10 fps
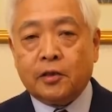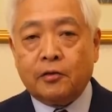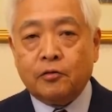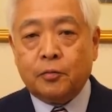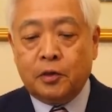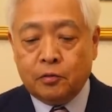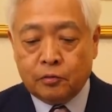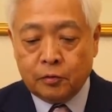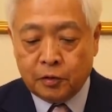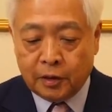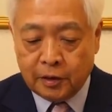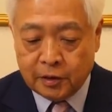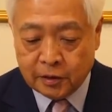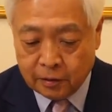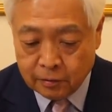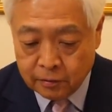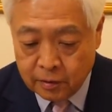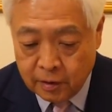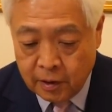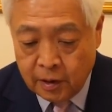げな郵便票というものが出てきたと。
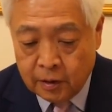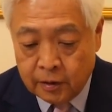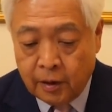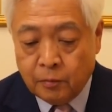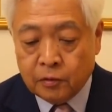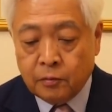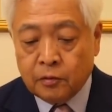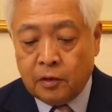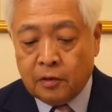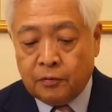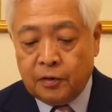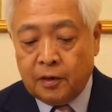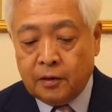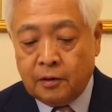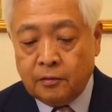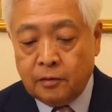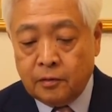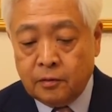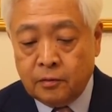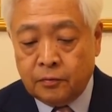でもともとあの
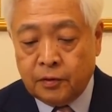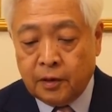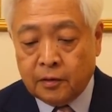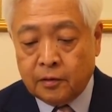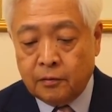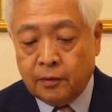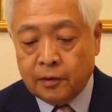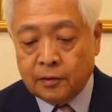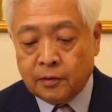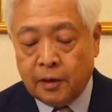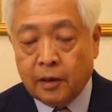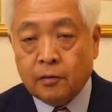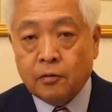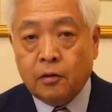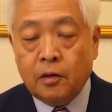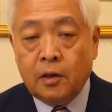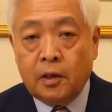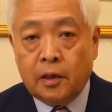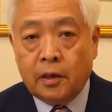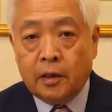フィラデルフィアはですねこの、
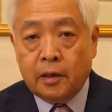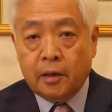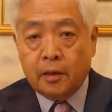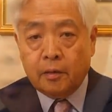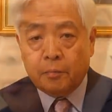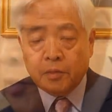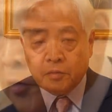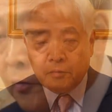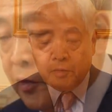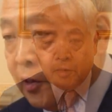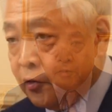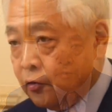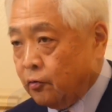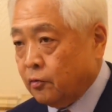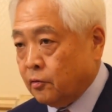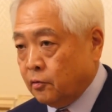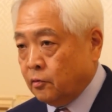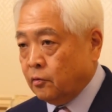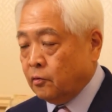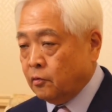えー、ペンシルベニア州
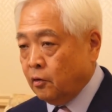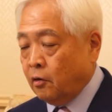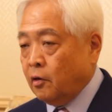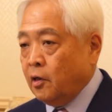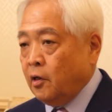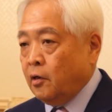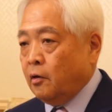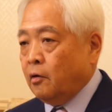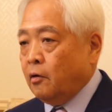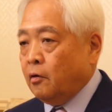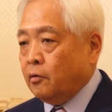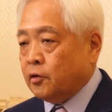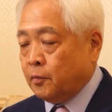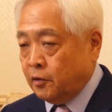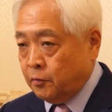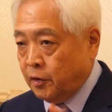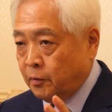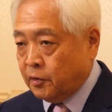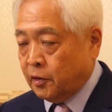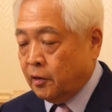の、えー一番有名な
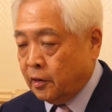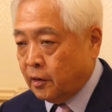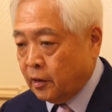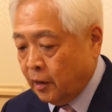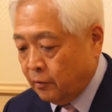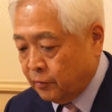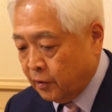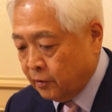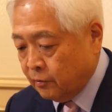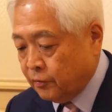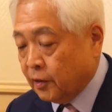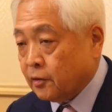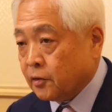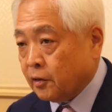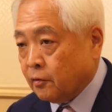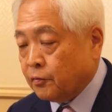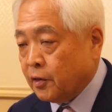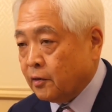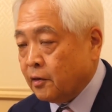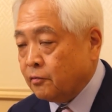街がフィラデルフィアですけど
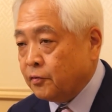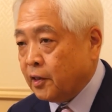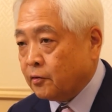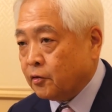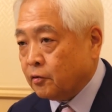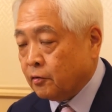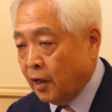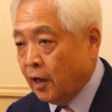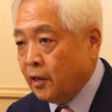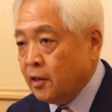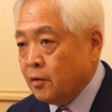フィラデルフィアっていうのは